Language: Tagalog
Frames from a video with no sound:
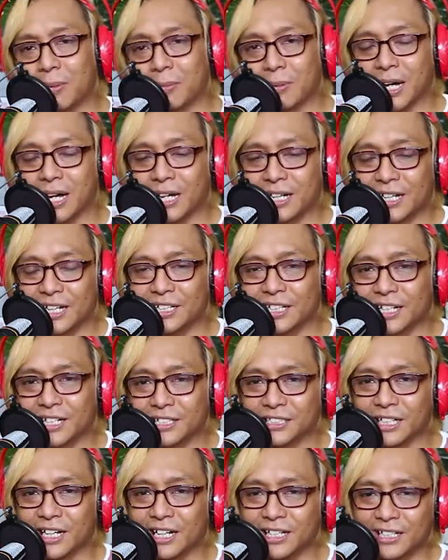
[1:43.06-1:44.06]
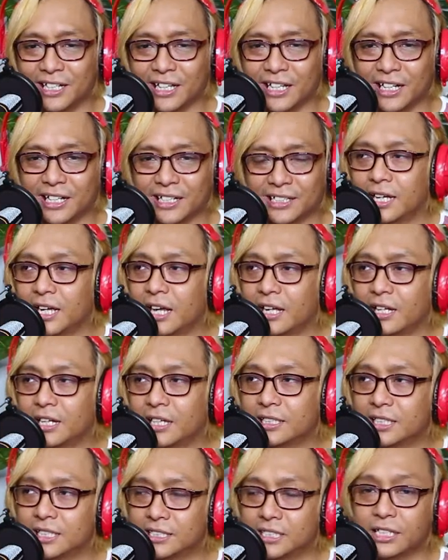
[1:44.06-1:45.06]
may mga anay na rin sa kanya. Kaya
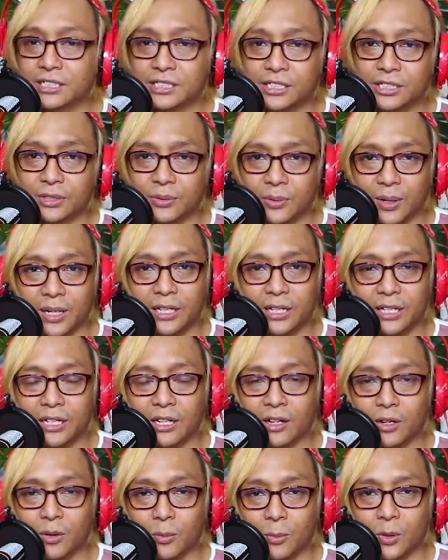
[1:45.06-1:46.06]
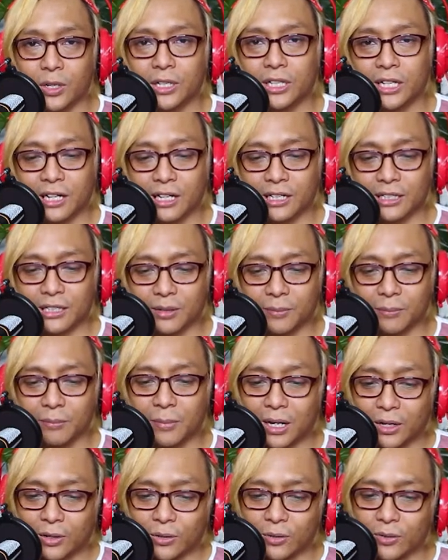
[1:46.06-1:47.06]
nag-decide si Giovanni na kumuha na lang ng
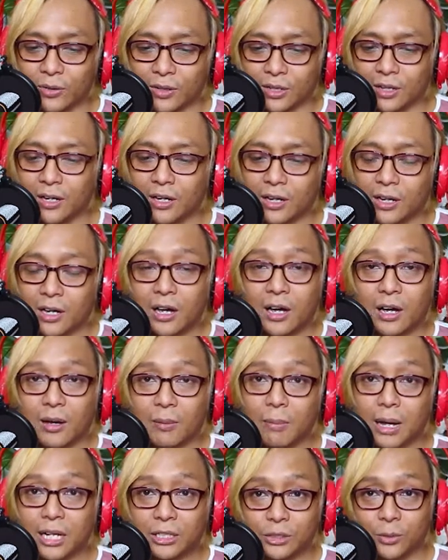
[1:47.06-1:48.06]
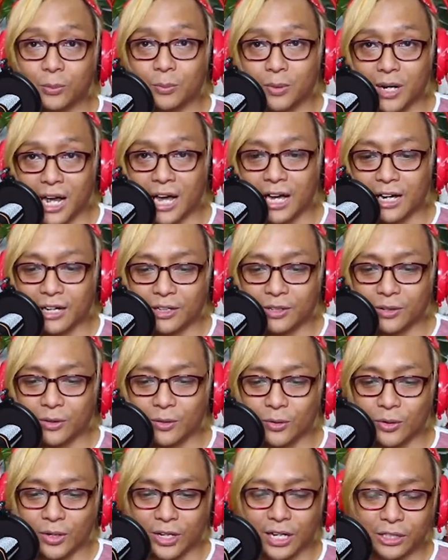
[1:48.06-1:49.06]
bagong uh, bathroom rack.
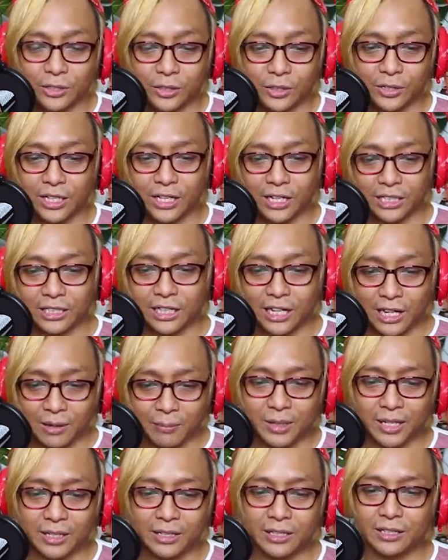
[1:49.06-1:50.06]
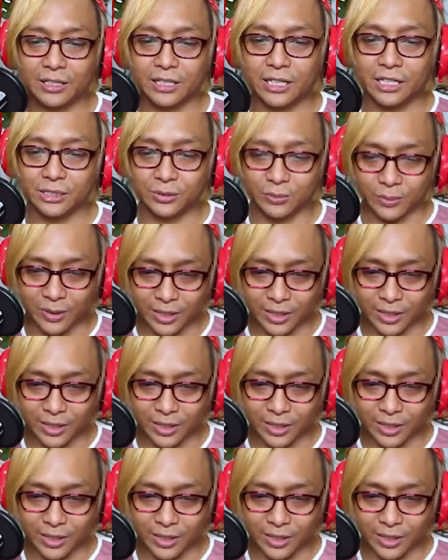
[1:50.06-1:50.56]
Or ito yung nakita namin, this